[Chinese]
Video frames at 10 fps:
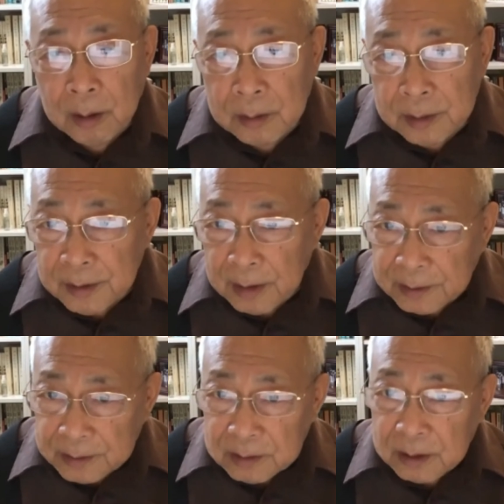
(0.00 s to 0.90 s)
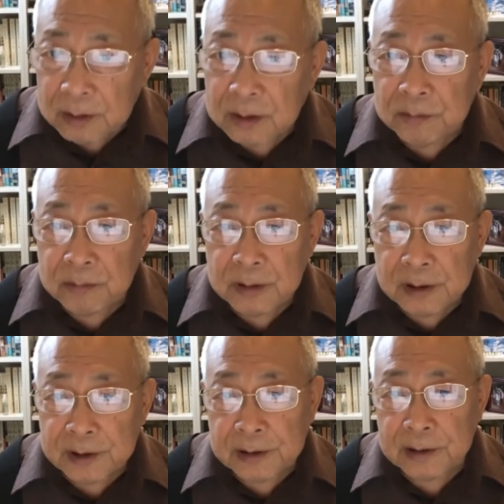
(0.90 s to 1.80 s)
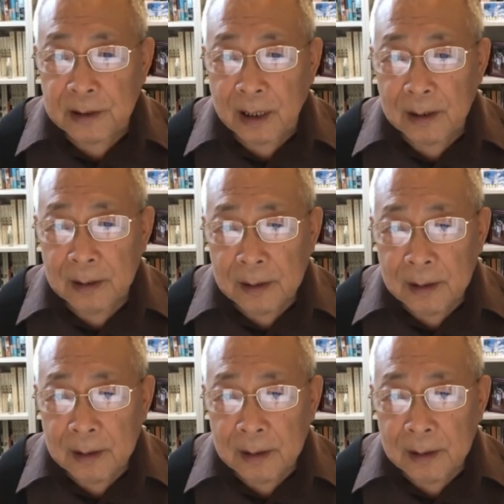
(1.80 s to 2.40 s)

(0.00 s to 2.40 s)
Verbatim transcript: 现在深层政府已经形成了。